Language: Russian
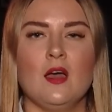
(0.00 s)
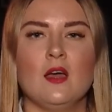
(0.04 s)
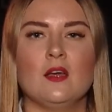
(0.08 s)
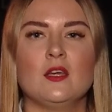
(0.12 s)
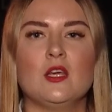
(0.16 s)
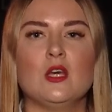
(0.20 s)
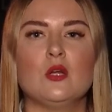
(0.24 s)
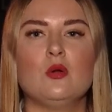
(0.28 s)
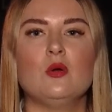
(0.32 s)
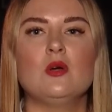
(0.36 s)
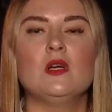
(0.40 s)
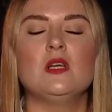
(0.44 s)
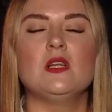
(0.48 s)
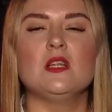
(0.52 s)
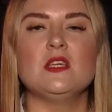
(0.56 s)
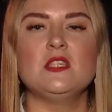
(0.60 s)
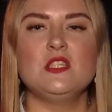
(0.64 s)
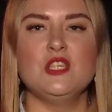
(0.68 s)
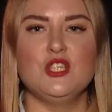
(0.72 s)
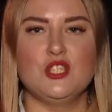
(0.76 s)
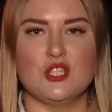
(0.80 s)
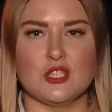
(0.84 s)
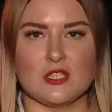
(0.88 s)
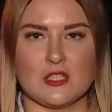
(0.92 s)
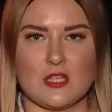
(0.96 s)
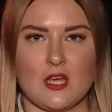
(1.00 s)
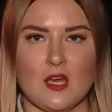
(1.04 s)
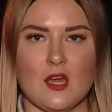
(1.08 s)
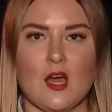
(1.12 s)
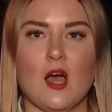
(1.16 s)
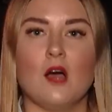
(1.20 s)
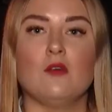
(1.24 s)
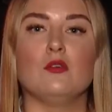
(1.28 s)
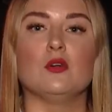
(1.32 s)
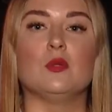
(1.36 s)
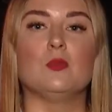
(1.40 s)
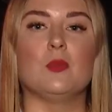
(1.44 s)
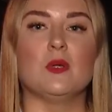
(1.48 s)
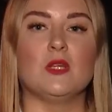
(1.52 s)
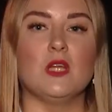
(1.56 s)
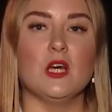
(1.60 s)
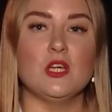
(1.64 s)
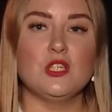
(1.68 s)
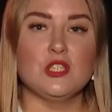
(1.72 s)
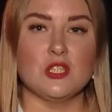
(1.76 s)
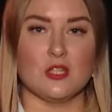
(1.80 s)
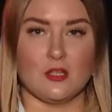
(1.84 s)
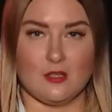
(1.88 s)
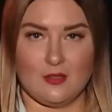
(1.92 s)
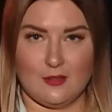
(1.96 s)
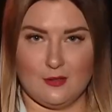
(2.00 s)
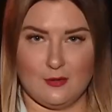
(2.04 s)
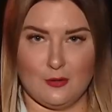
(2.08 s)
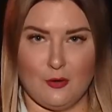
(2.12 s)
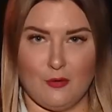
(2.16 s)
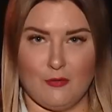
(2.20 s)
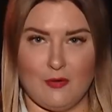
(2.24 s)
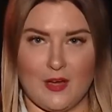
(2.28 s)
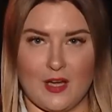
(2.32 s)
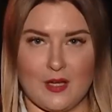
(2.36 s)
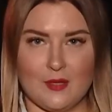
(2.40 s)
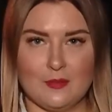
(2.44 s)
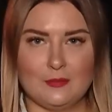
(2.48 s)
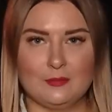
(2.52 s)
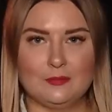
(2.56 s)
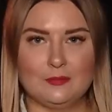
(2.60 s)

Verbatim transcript: Герои классические, а вот подача новая.